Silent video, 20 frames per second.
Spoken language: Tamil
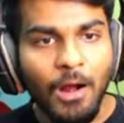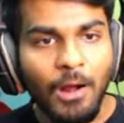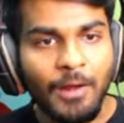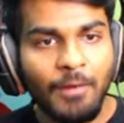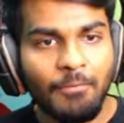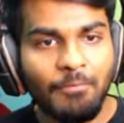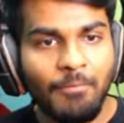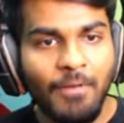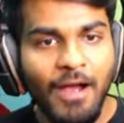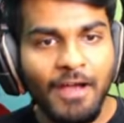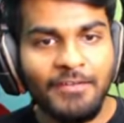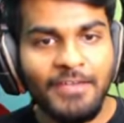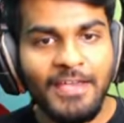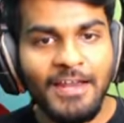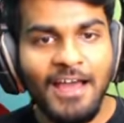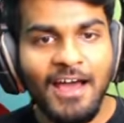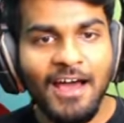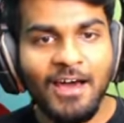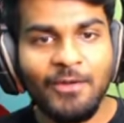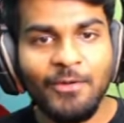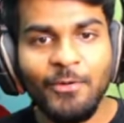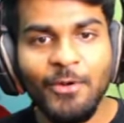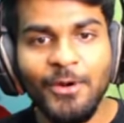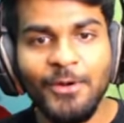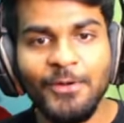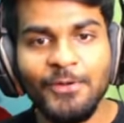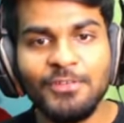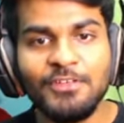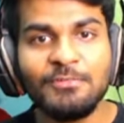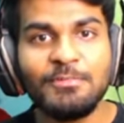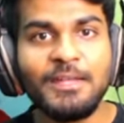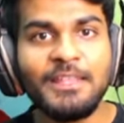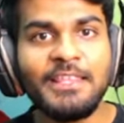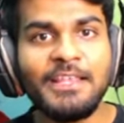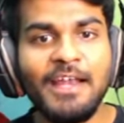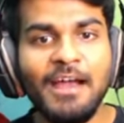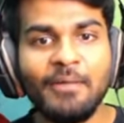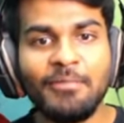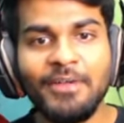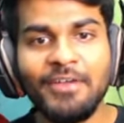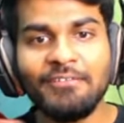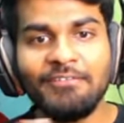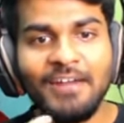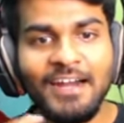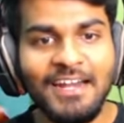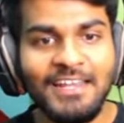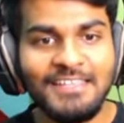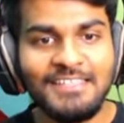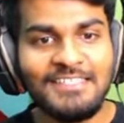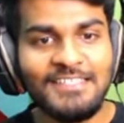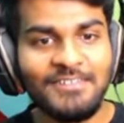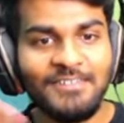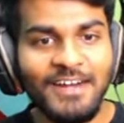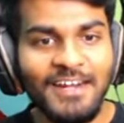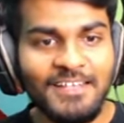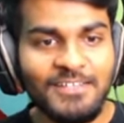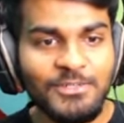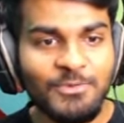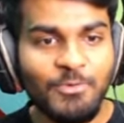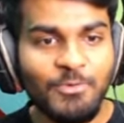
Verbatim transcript: ஆனா பாவிங்களா ரோடு வந்து பார்த்தீங்கன்னா அப்படியே வளைஞ்சு வளைஞ்சு